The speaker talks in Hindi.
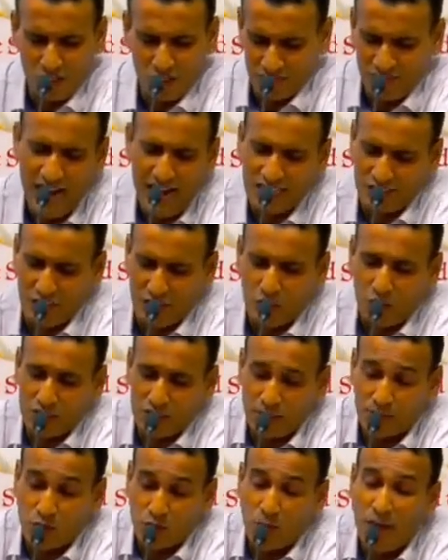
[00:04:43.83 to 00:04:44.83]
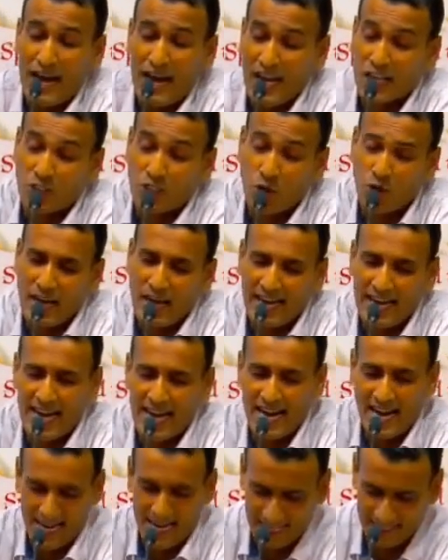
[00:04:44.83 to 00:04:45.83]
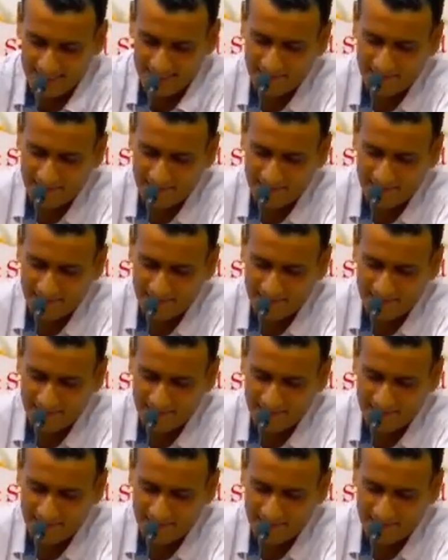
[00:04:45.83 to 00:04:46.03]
उस फाकता को जब दोबारा छोड़ा गया